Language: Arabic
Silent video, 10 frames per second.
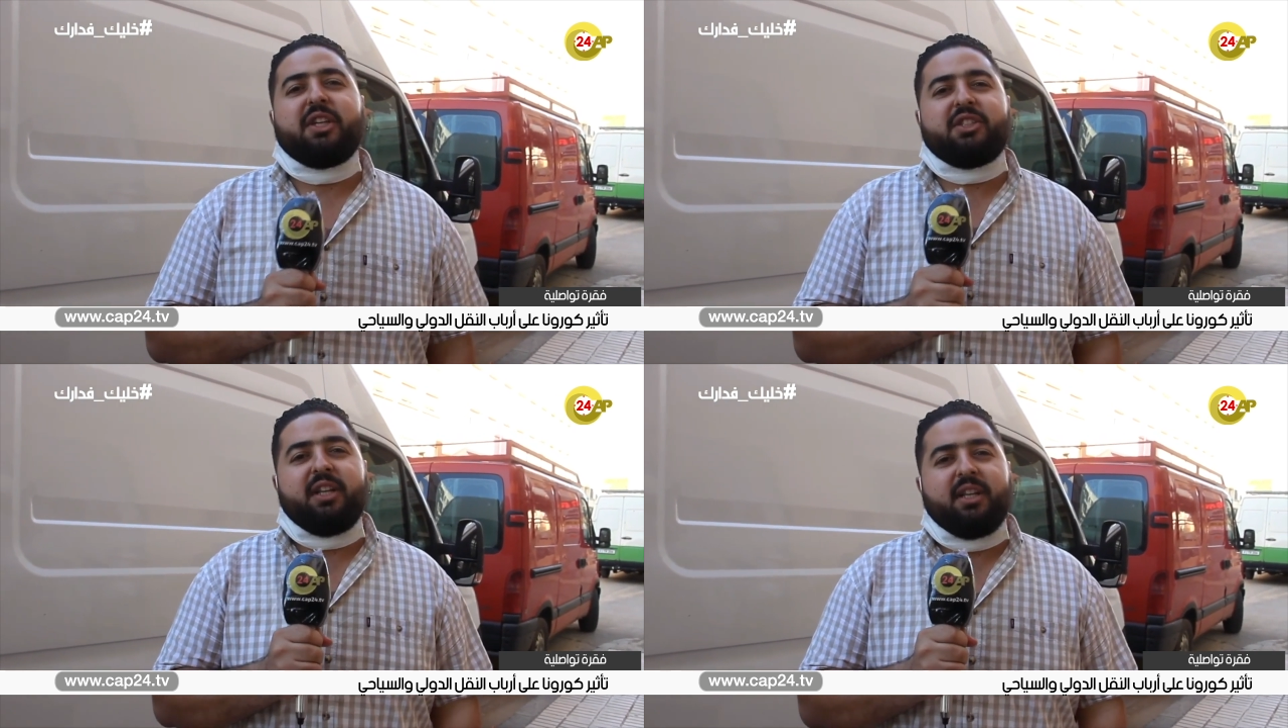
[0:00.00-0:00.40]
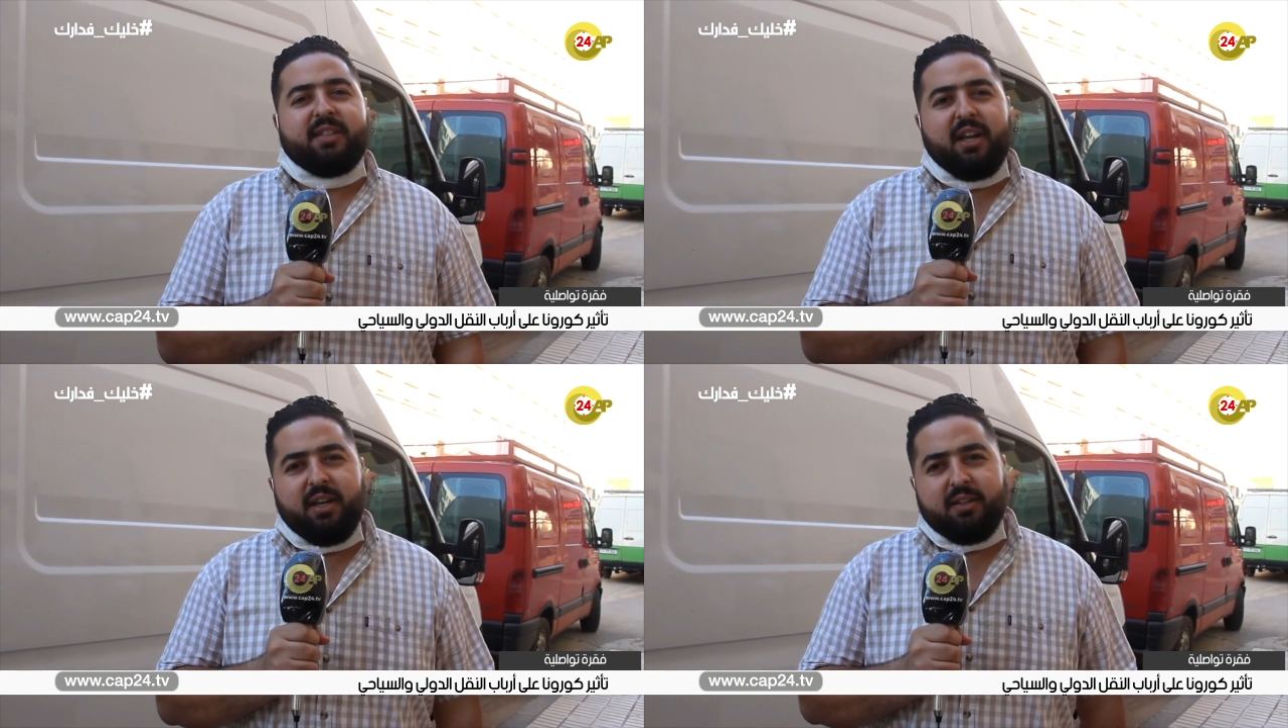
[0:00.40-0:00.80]
تفاجئنا
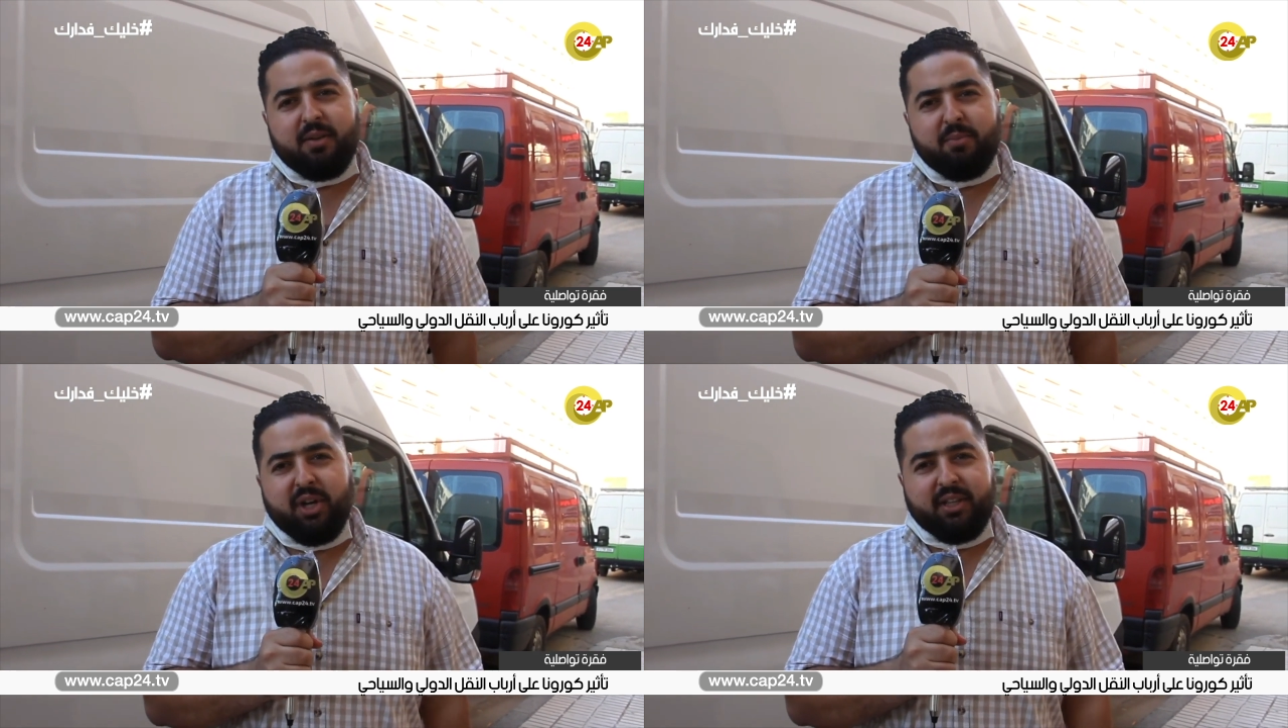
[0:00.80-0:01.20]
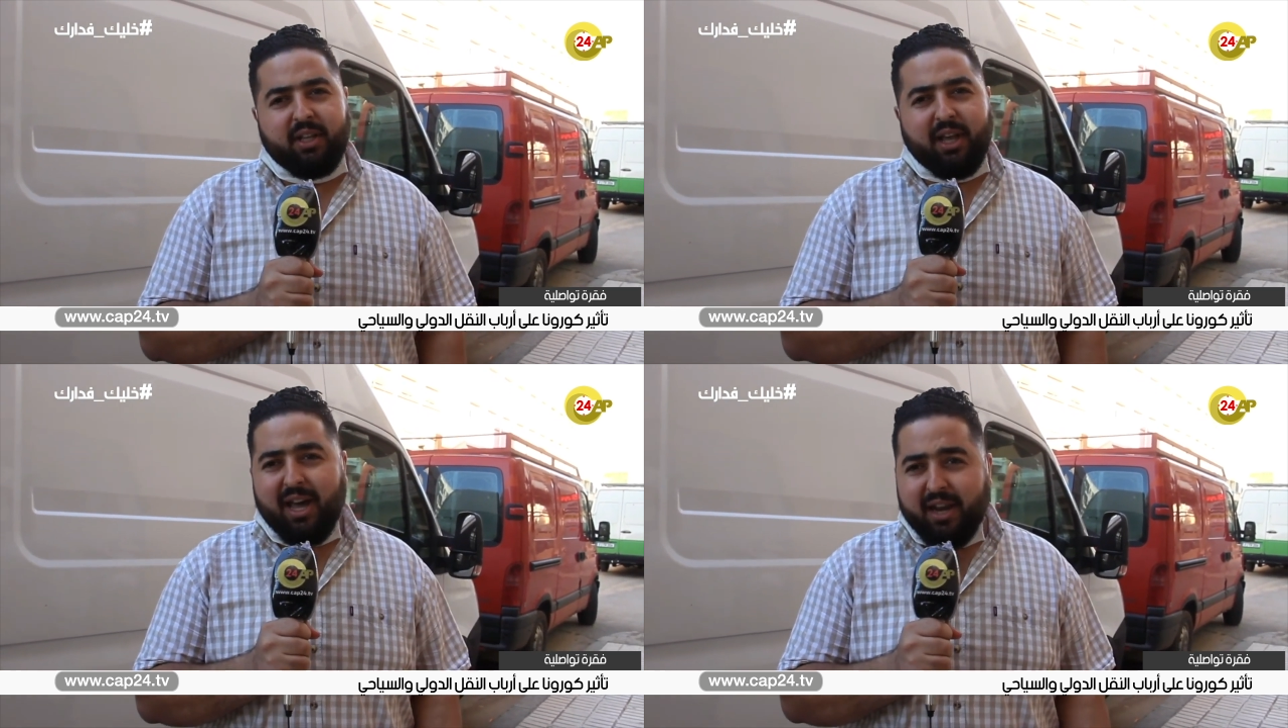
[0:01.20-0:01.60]
صراحه بواحد
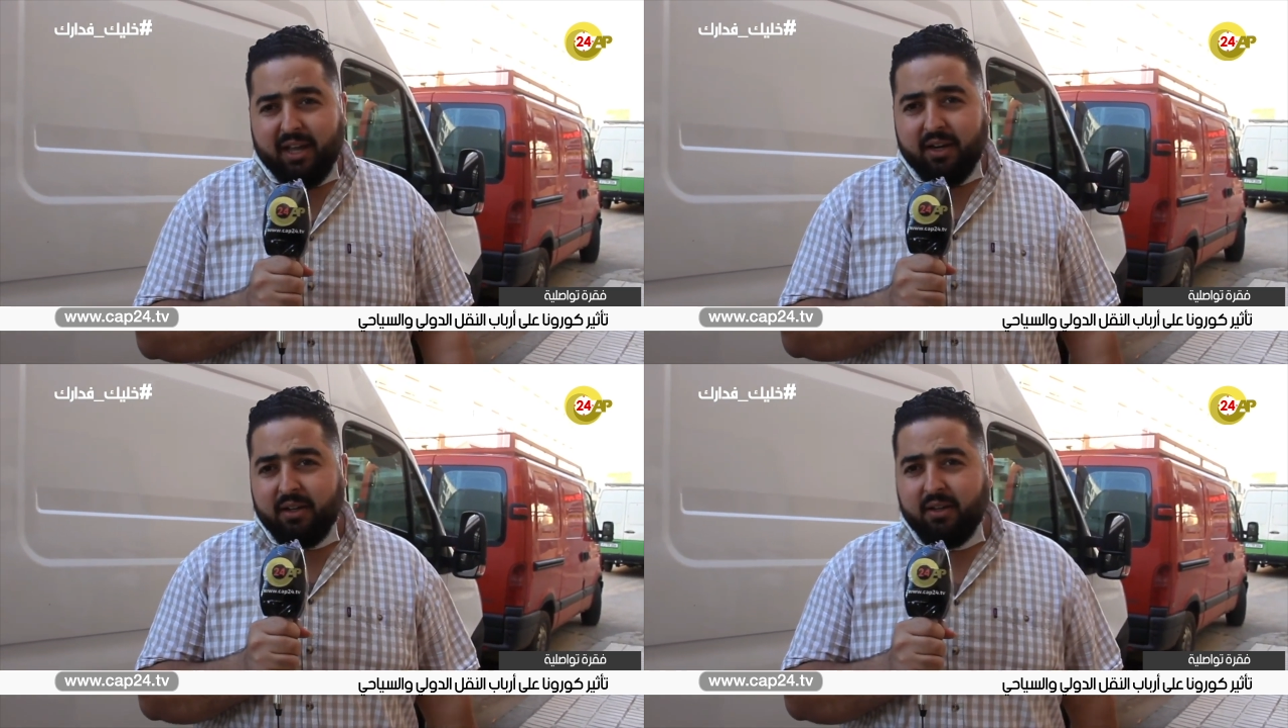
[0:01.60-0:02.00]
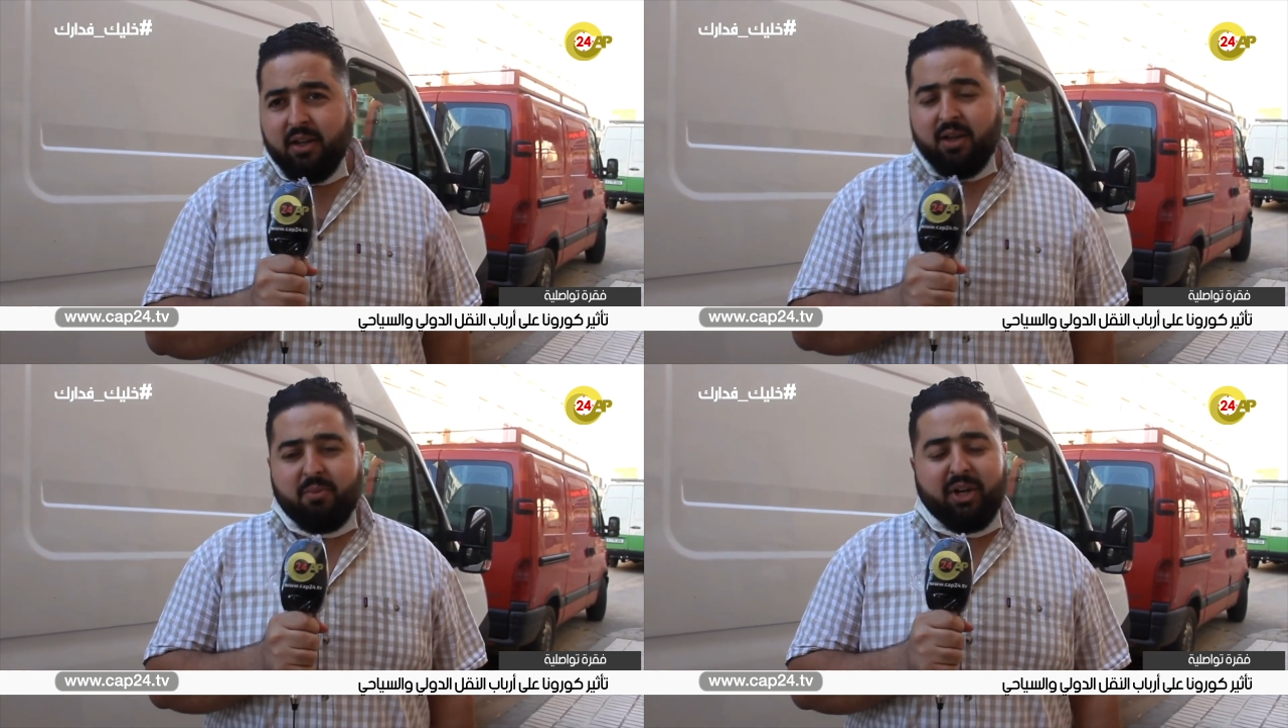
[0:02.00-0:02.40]
القرار
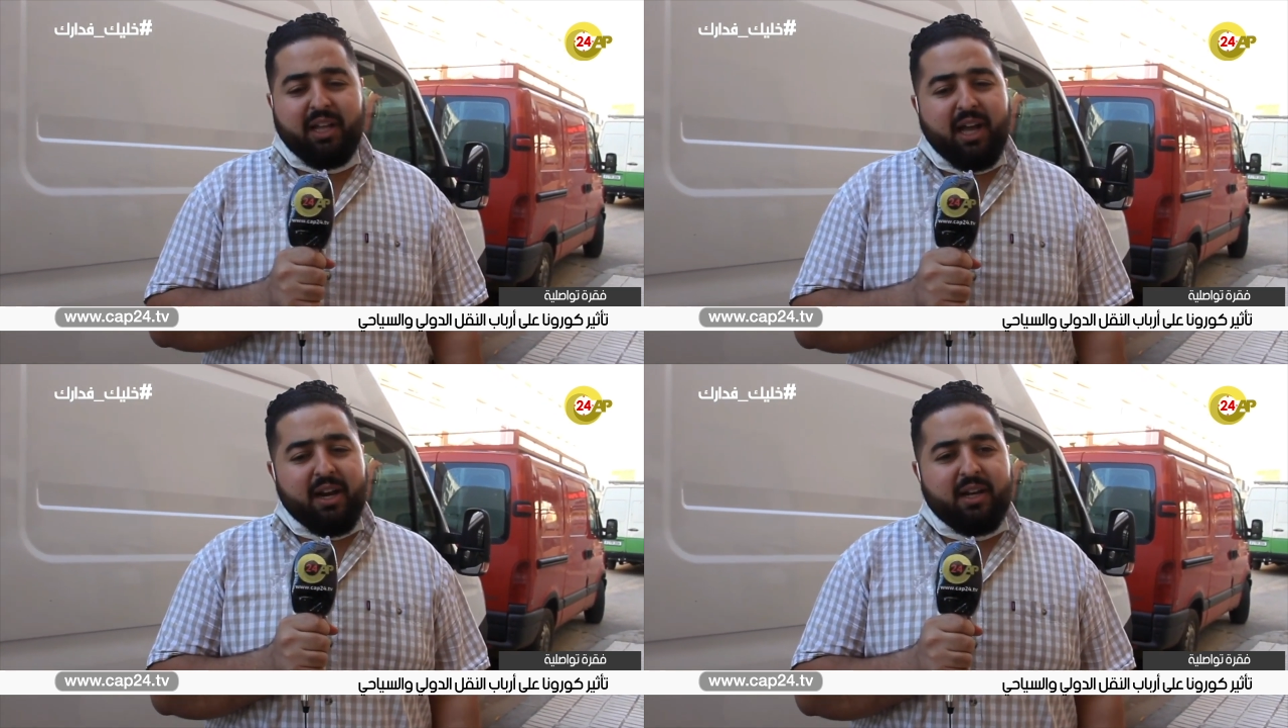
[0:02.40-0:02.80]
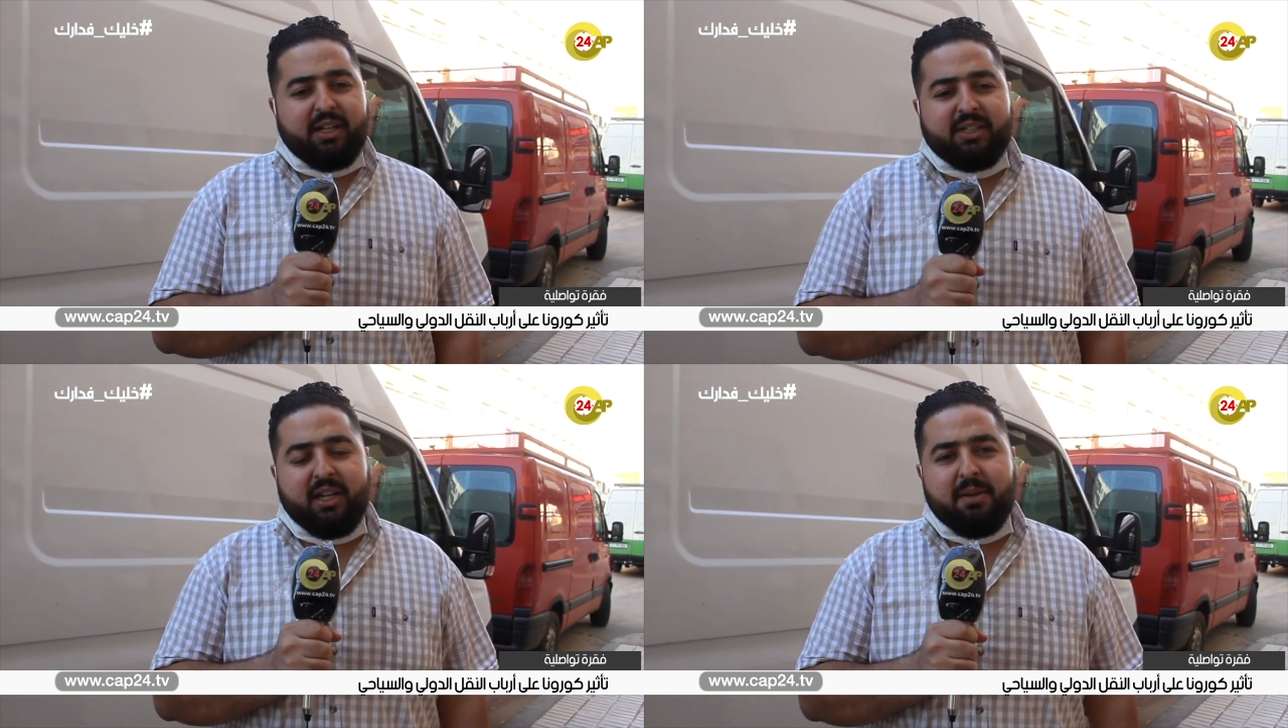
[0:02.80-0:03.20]
بواحد القرار
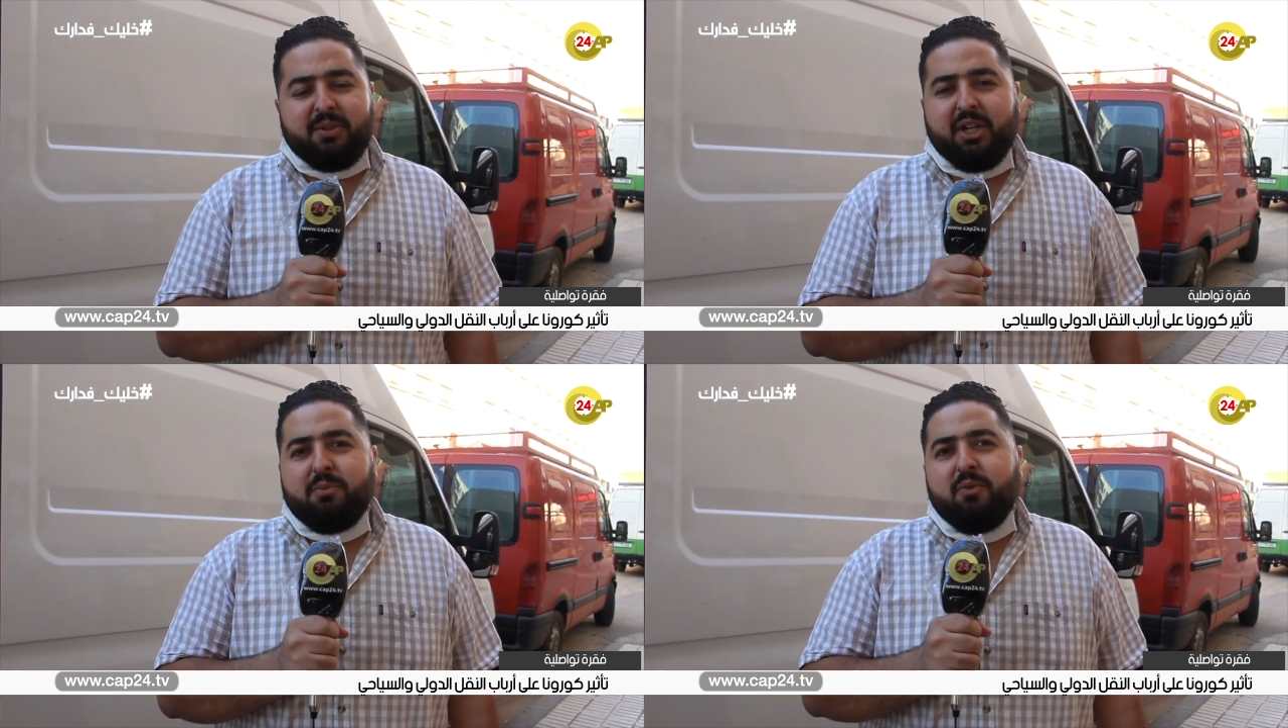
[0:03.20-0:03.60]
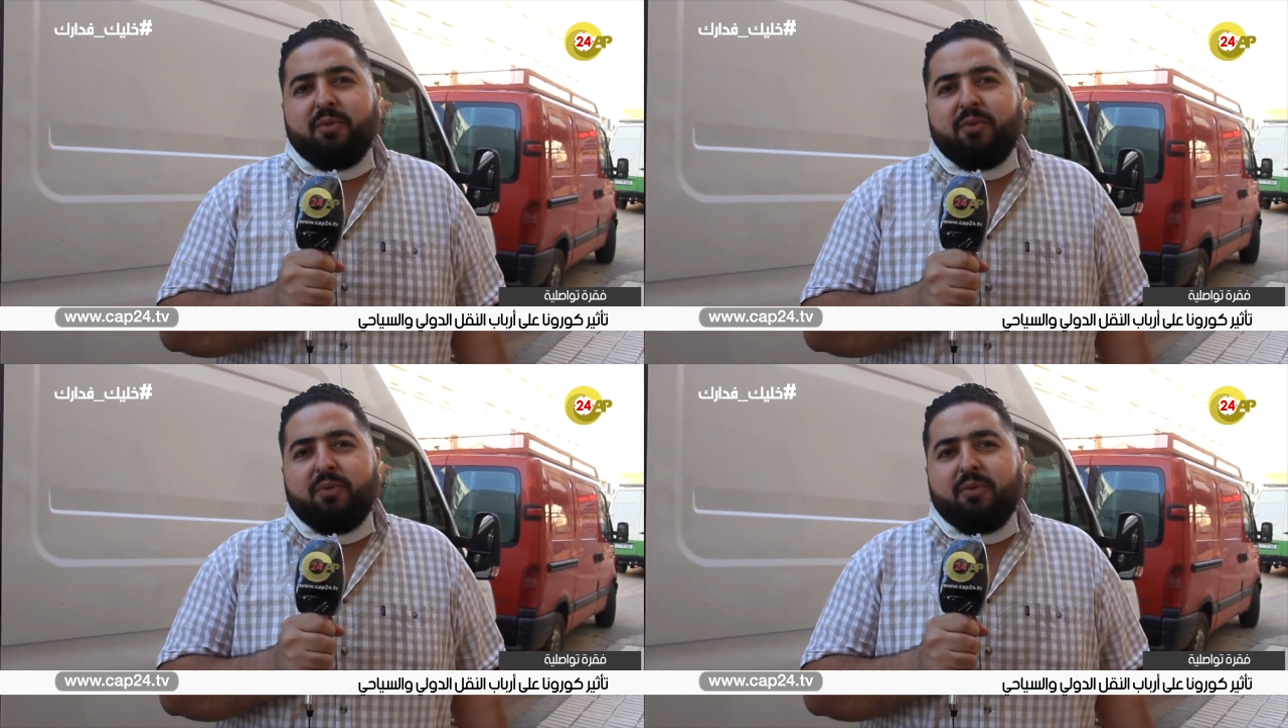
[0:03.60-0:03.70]
اللي جانا بشكل